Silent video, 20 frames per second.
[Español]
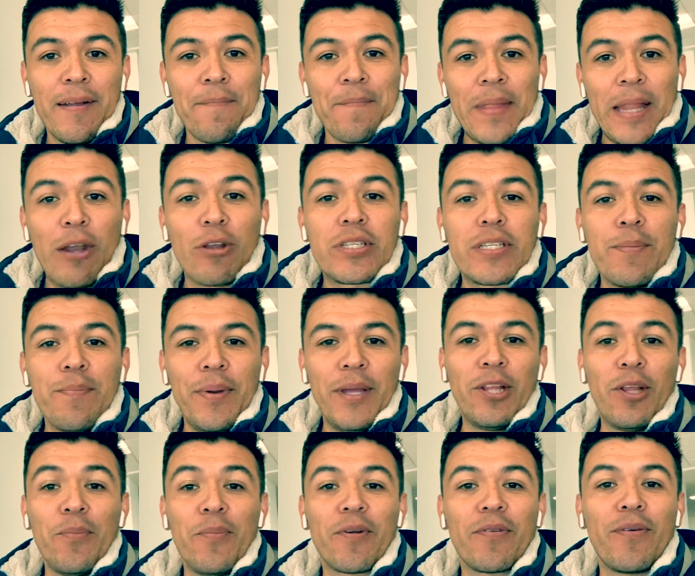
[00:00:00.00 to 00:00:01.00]
Los
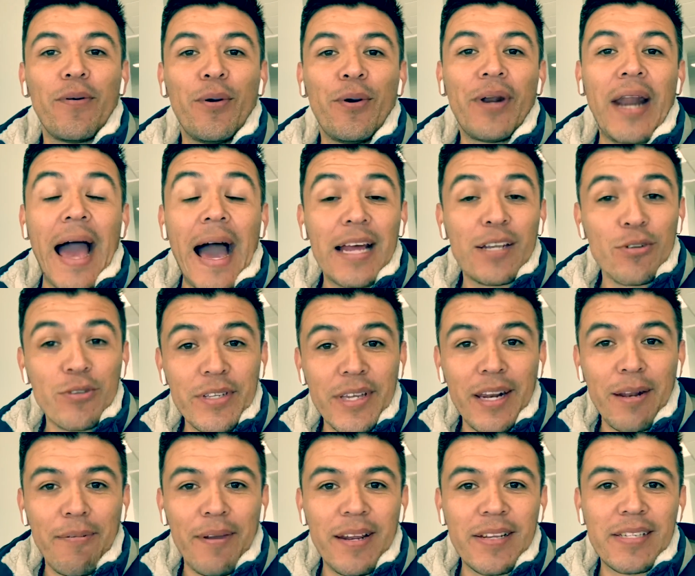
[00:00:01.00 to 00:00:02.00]
invito por favor a
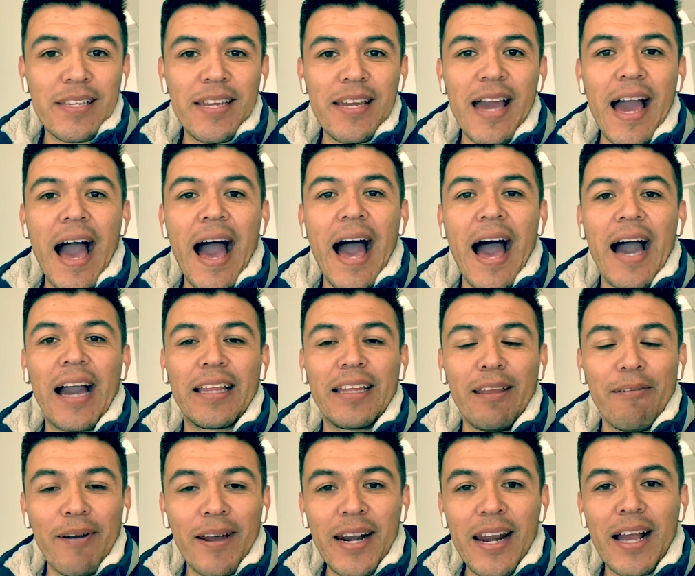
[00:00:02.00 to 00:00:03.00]
suscribirse, a
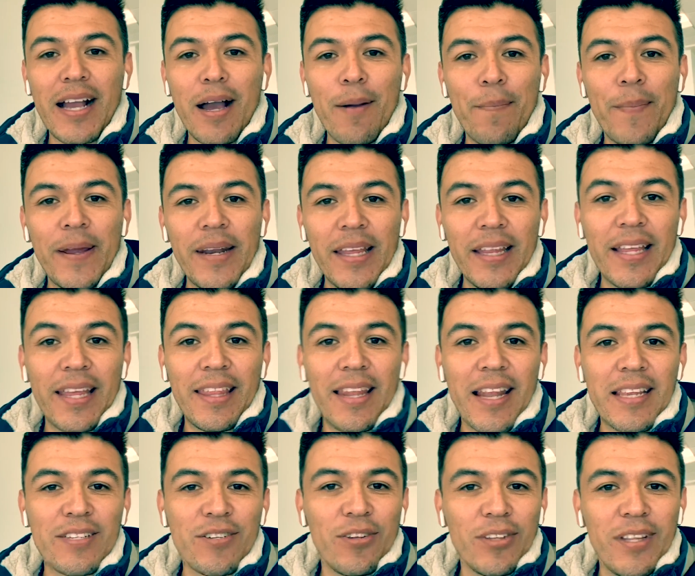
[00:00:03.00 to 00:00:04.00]
activar la campanita de
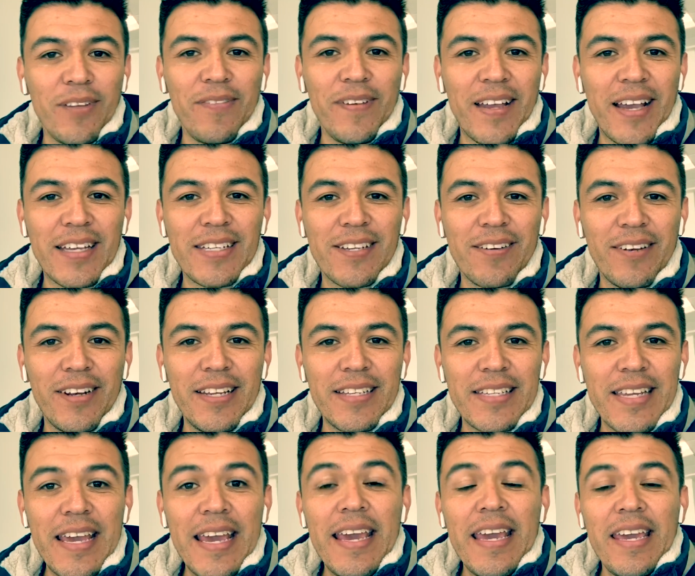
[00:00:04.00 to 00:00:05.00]
las
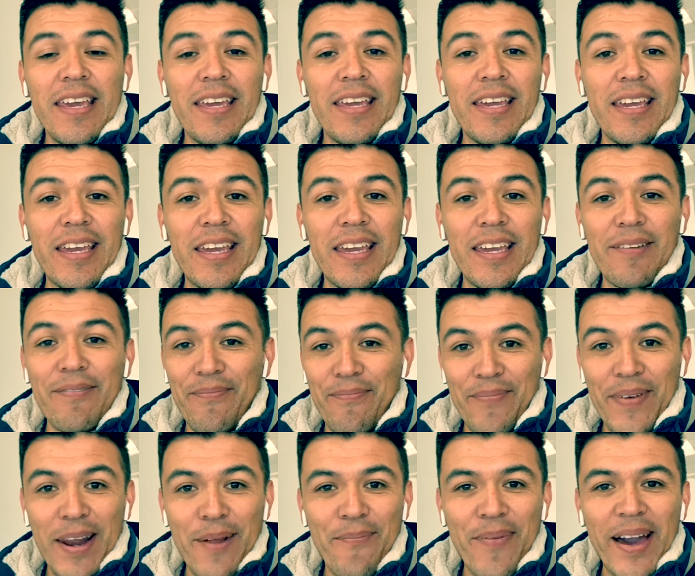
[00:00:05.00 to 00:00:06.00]
notificaciones y
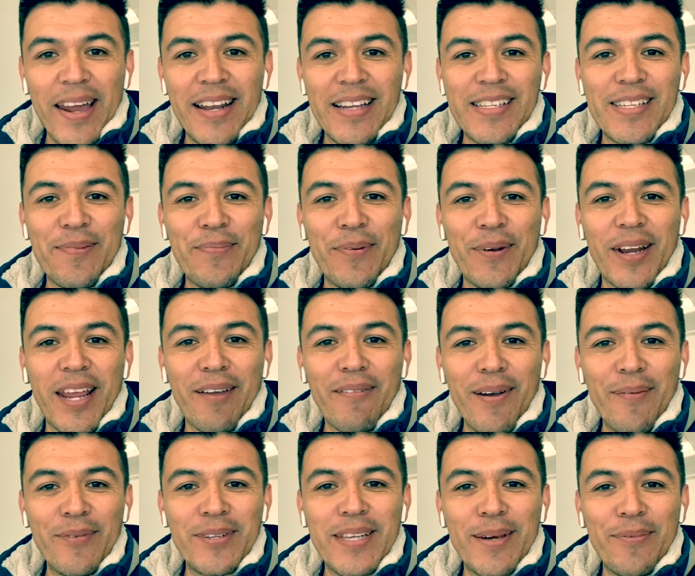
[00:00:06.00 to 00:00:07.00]
prepárense porque
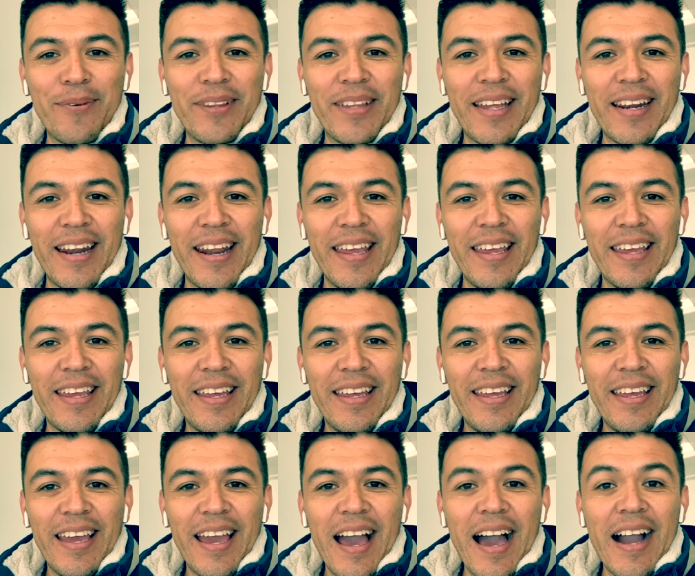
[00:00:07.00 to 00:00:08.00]
vamos a Monterrey.
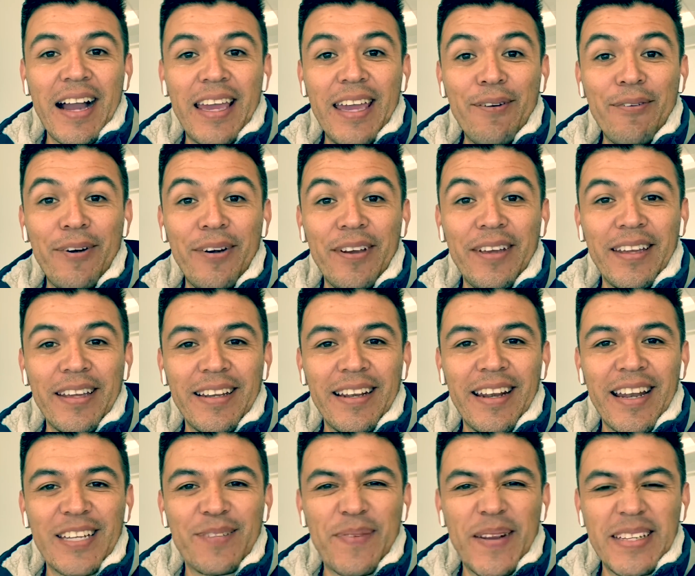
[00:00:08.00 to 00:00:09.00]
Aquí voy,
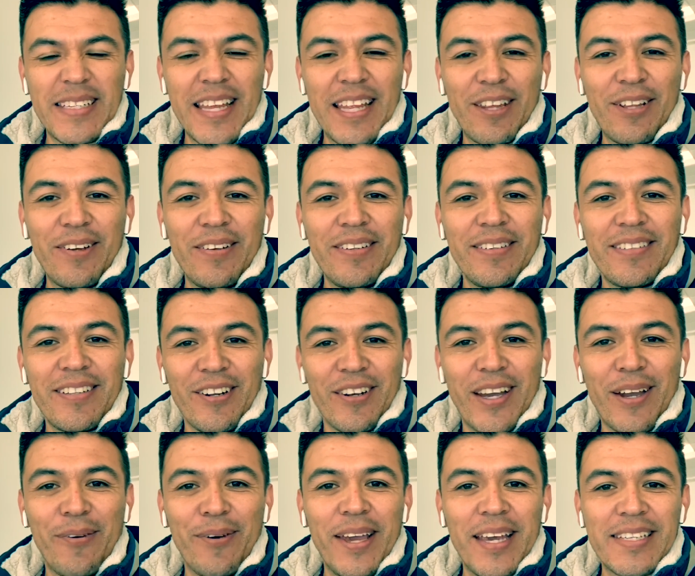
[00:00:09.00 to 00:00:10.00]
les presento lo
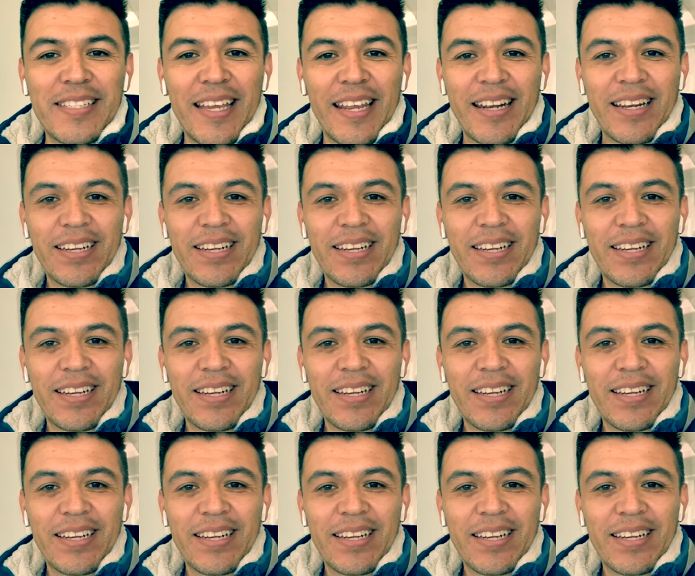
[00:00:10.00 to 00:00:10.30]
que voy a hacer.